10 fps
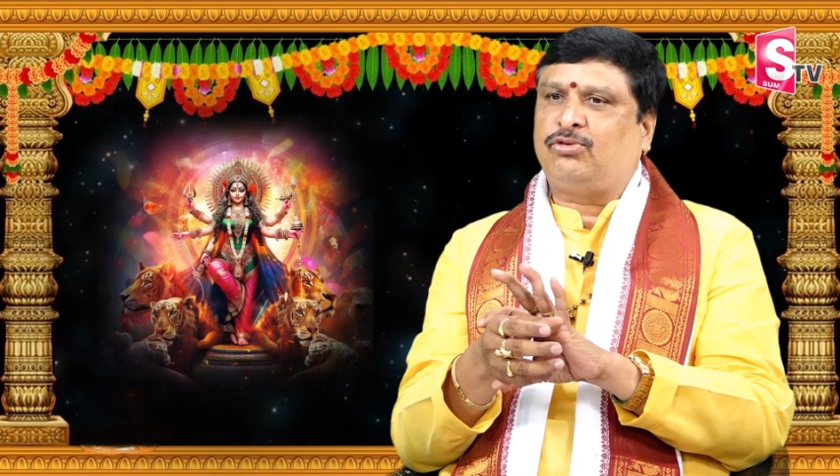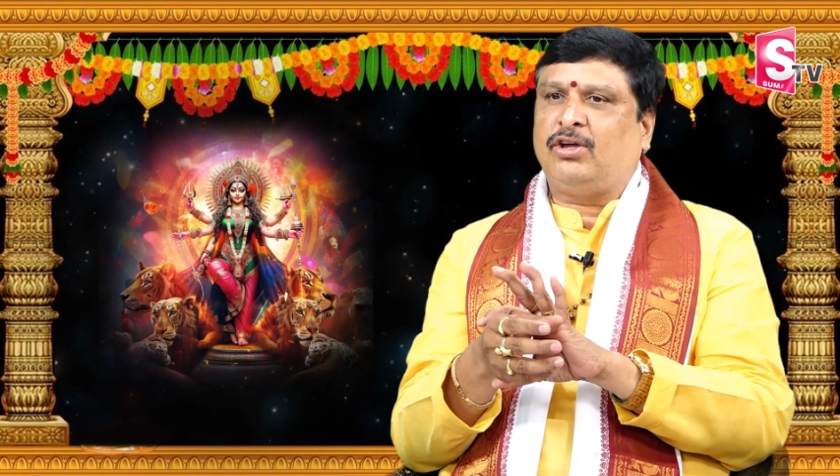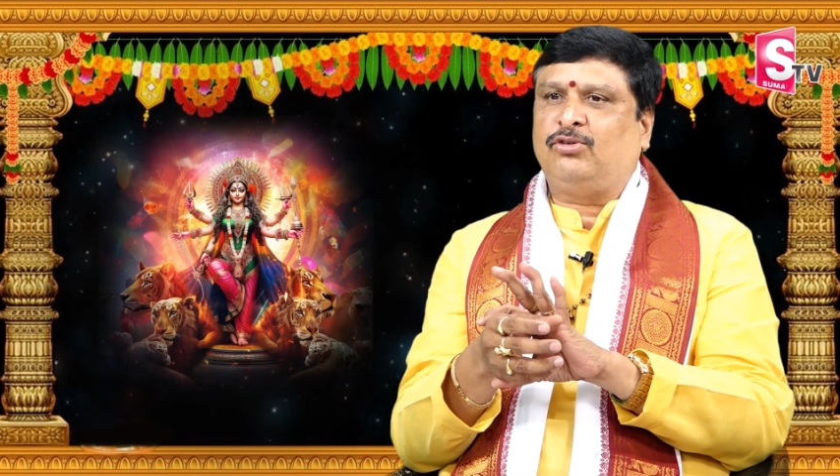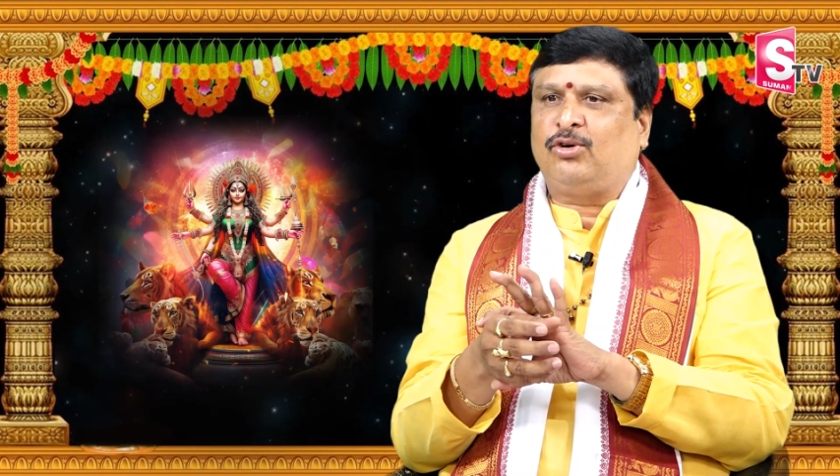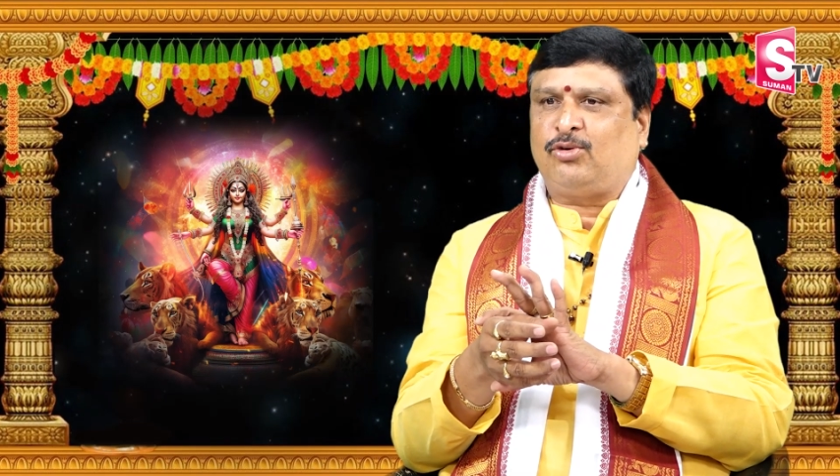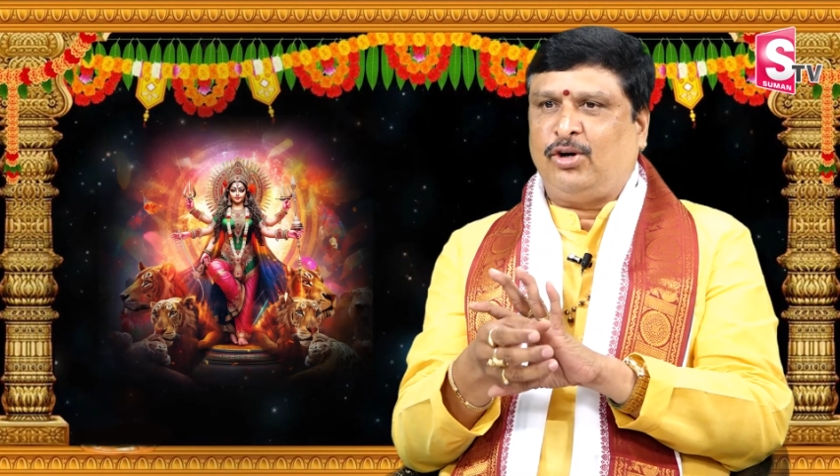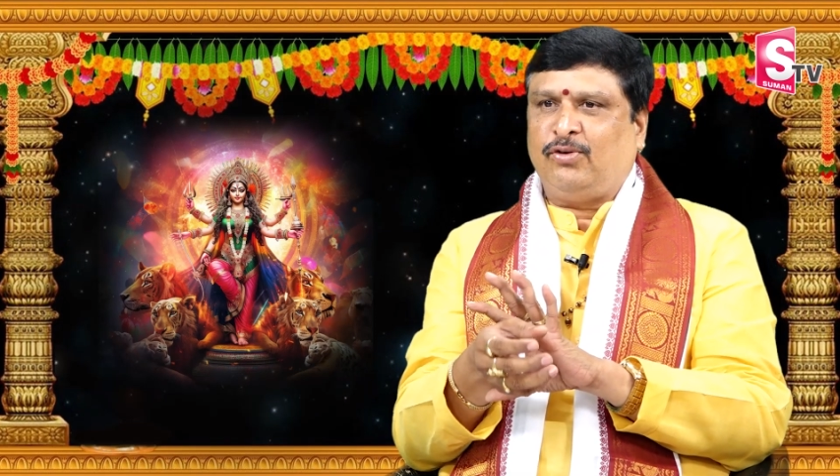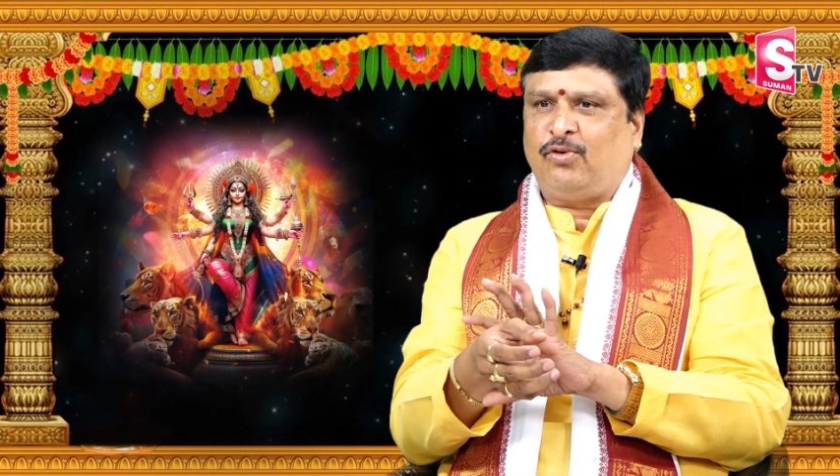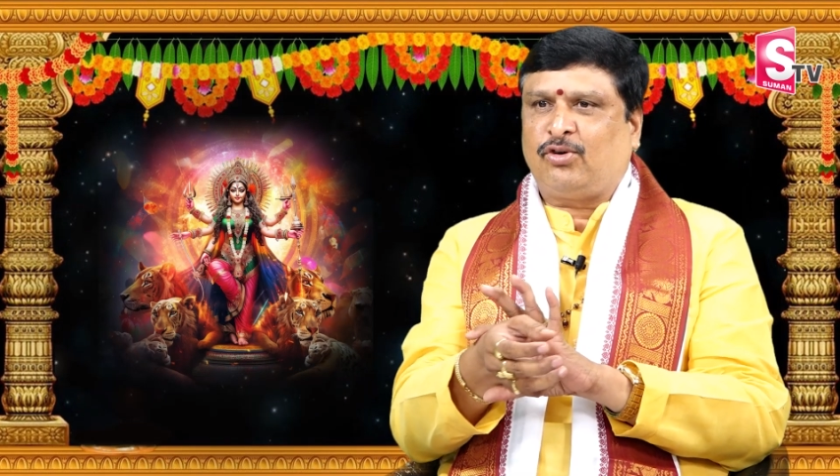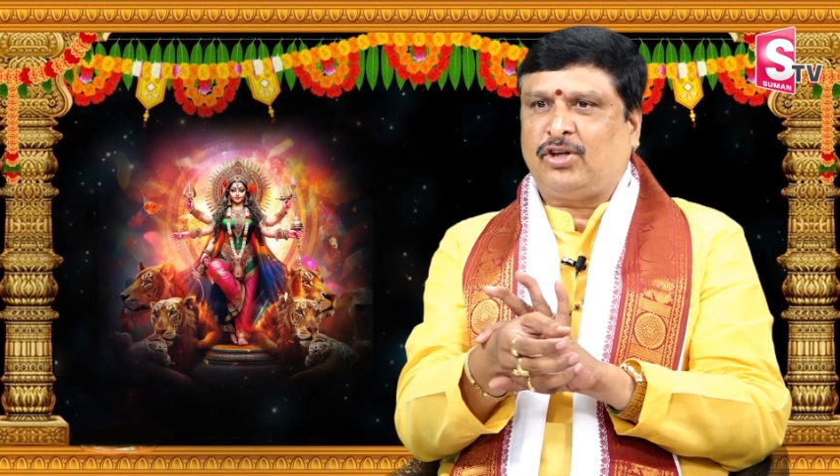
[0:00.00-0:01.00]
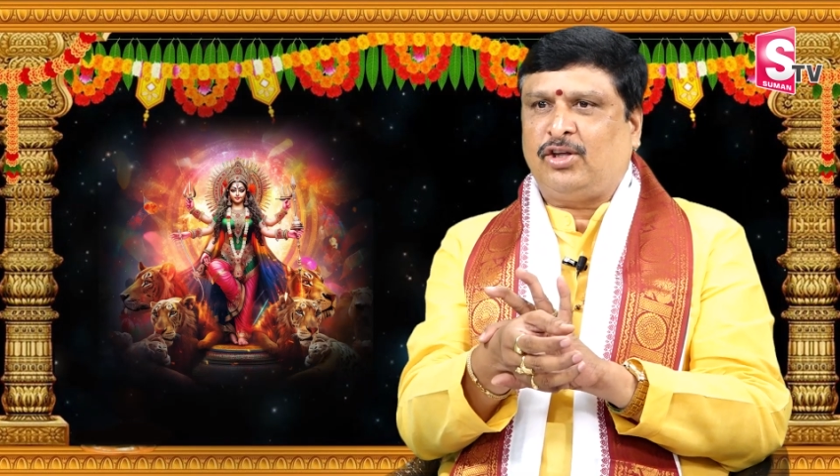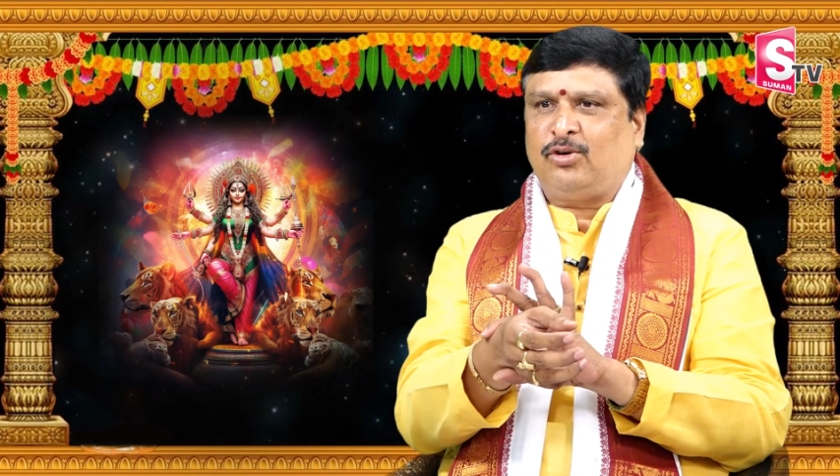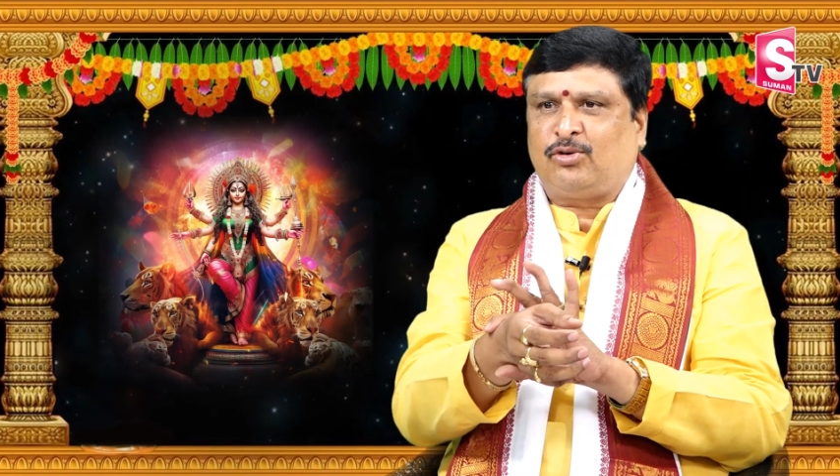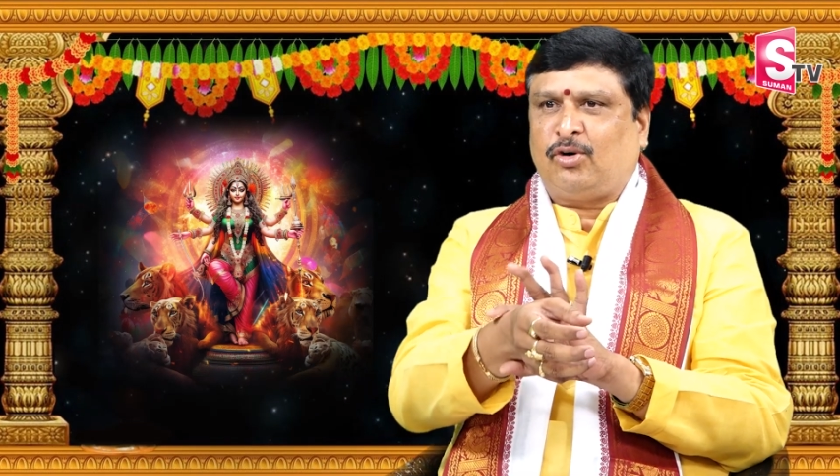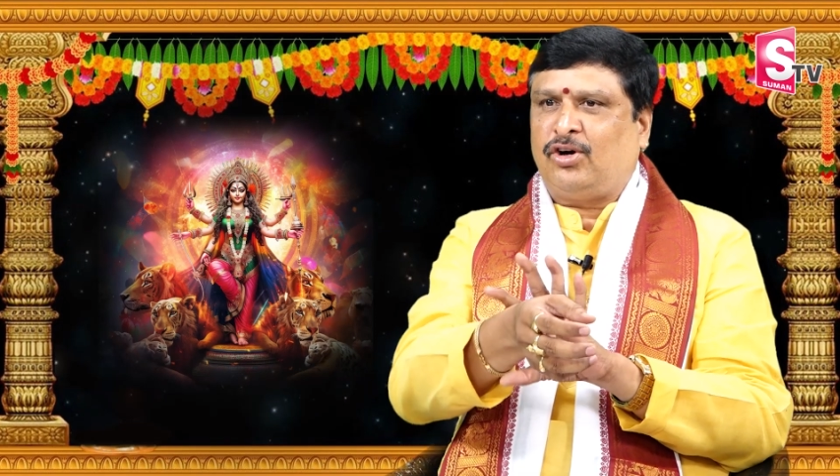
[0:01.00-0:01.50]
సైజో ట్వంటీ ఫోర్
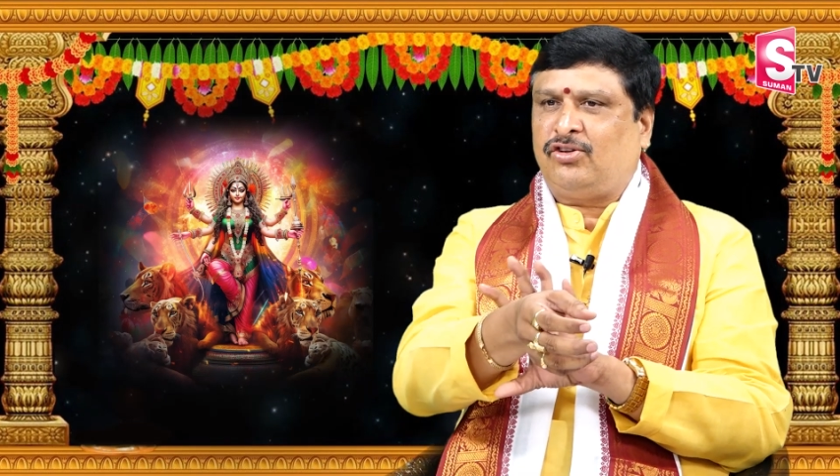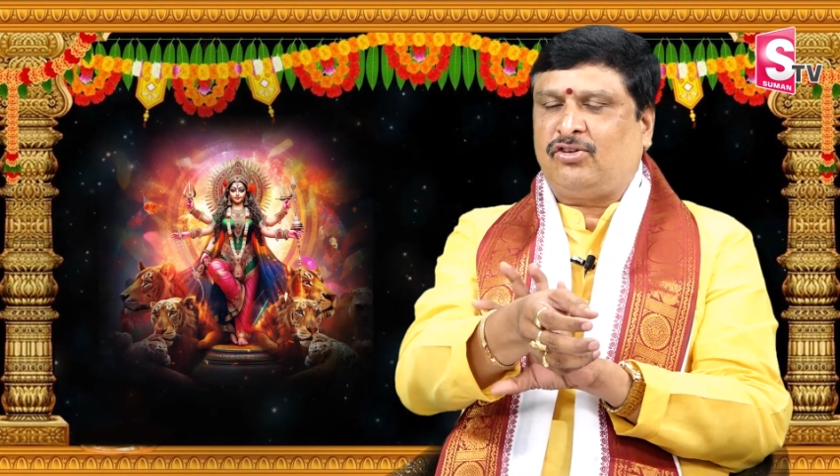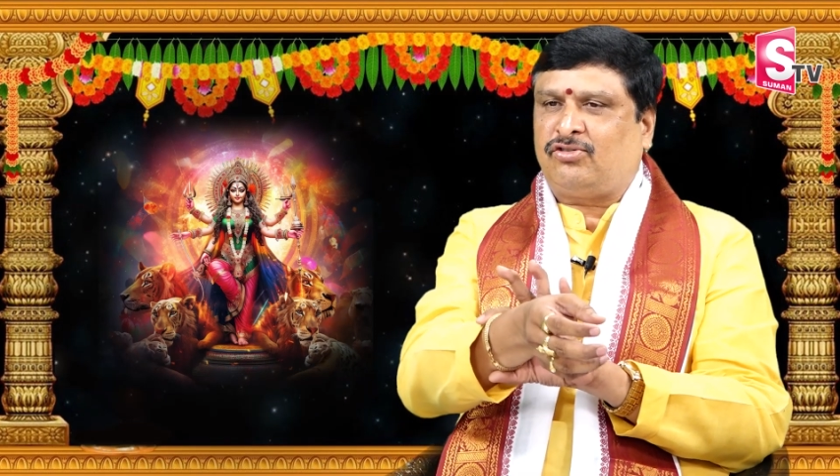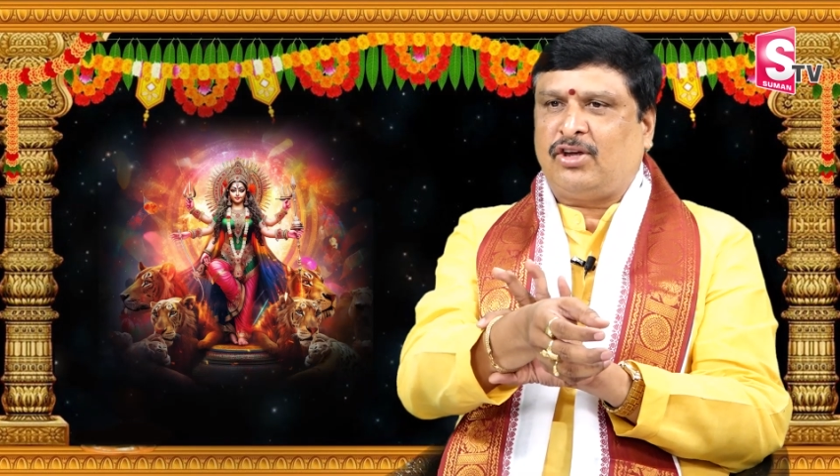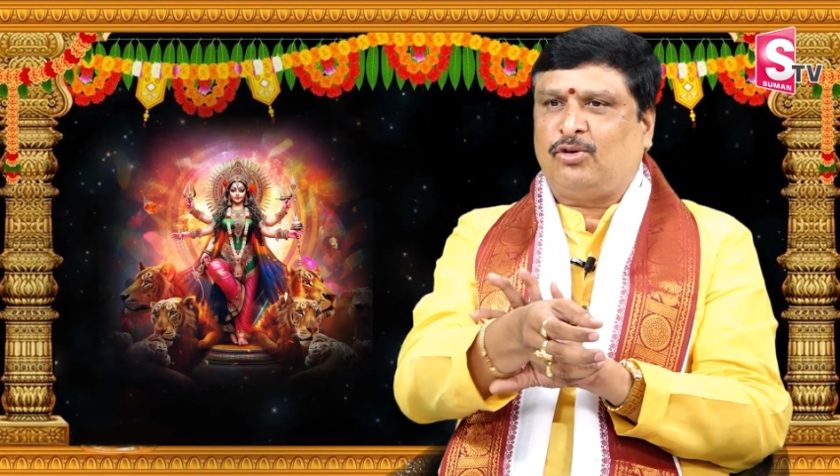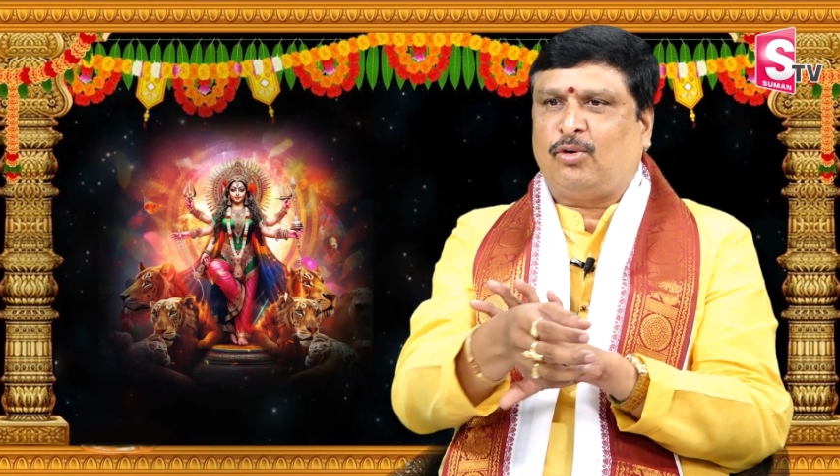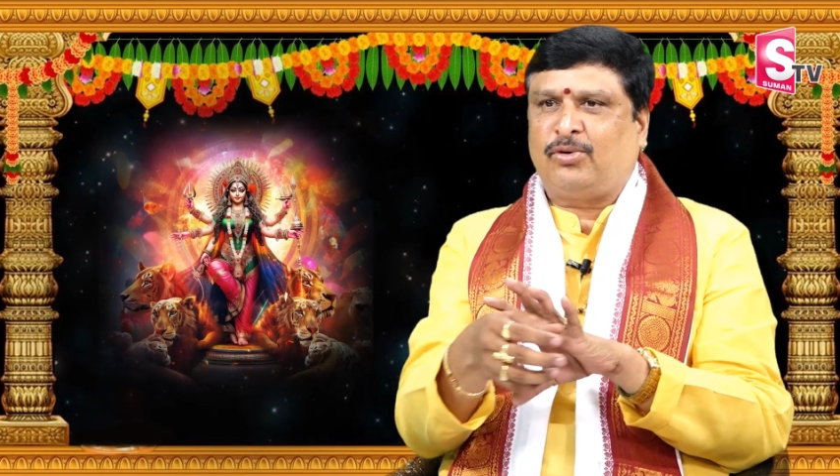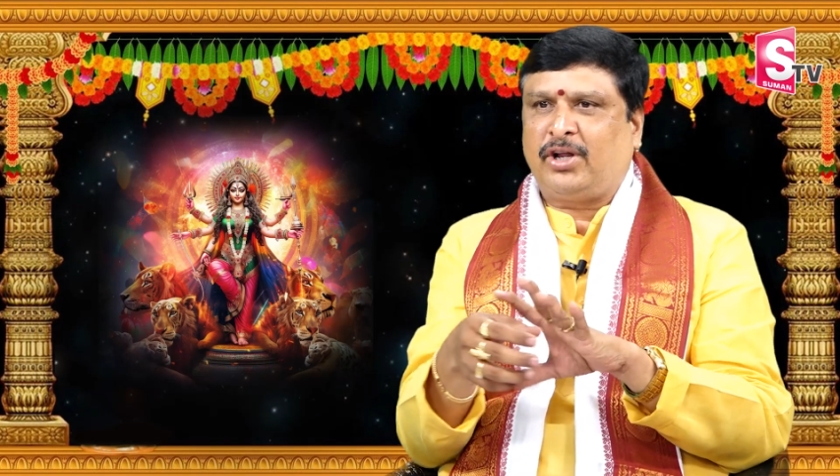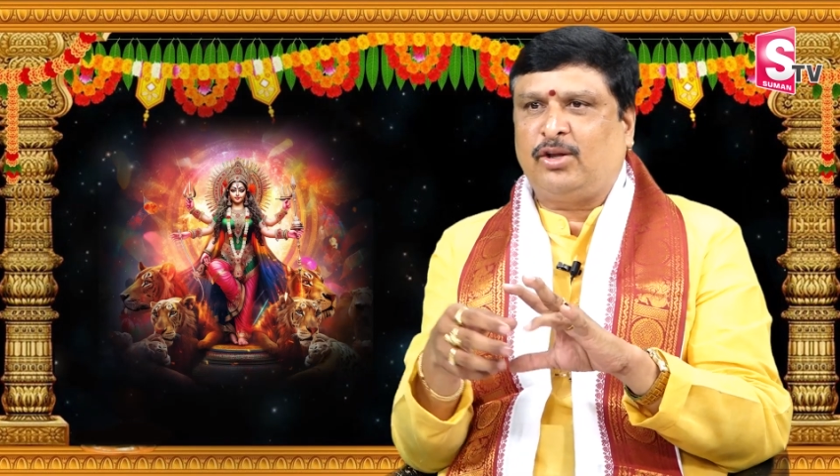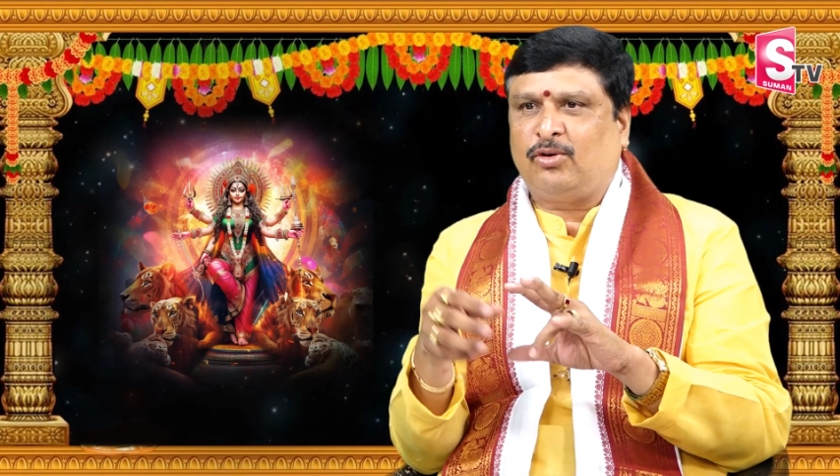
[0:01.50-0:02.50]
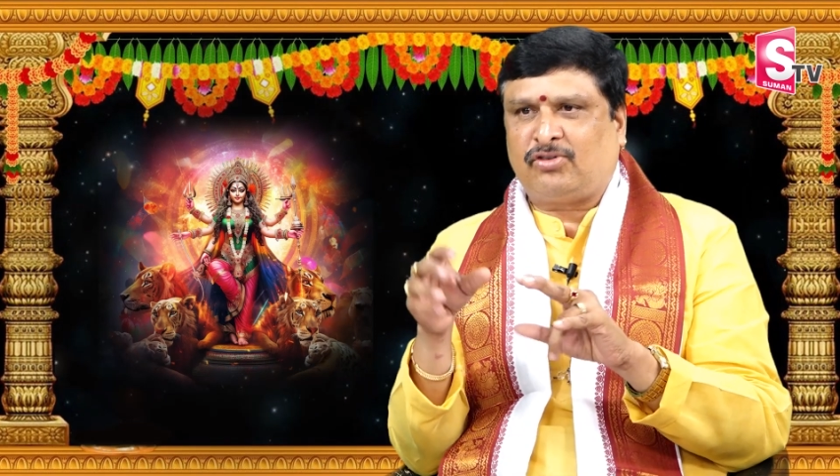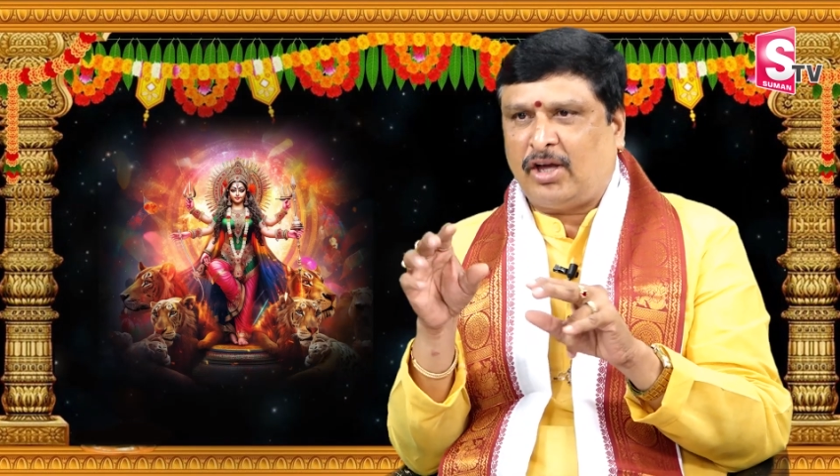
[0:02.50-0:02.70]
సైజో ట్వంటీ సిక్స్ సైజో ఉంటాయి ఏదో